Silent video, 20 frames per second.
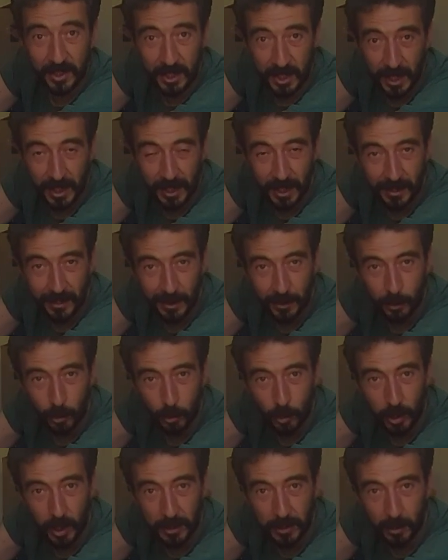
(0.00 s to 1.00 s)
çiçeklerden
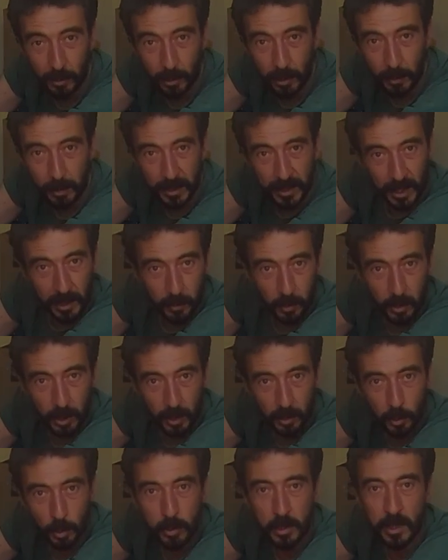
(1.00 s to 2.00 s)
dökülenler olabilir. Yani bunların
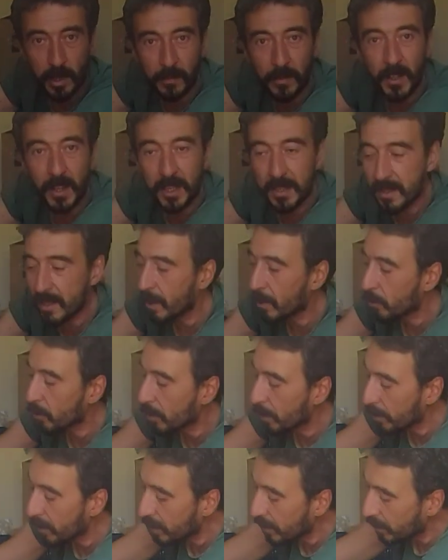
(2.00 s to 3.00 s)
tozları falan ziyan
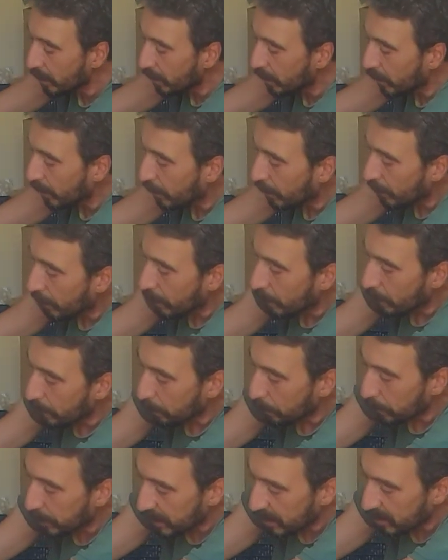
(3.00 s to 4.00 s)
olabilir.
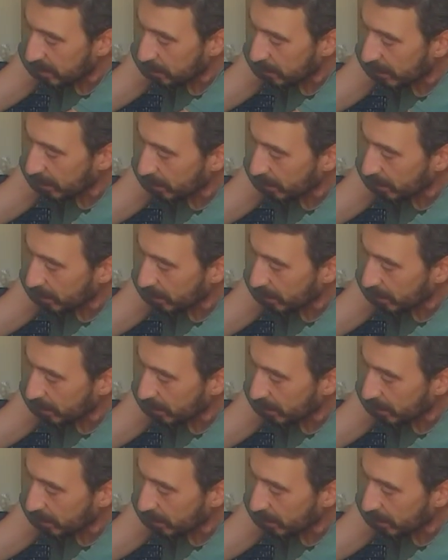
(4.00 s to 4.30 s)
Bir de şimdi